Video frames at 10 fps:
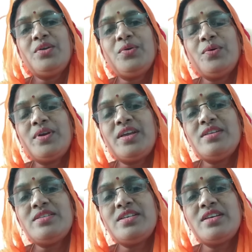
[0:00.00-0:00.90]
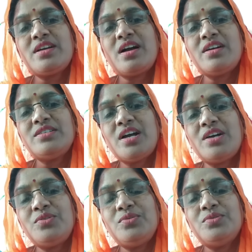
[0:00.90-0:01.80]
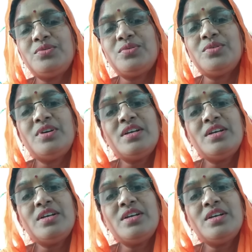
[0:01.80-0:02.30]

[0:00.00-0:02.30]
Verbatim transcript: योगी जी का जादू तो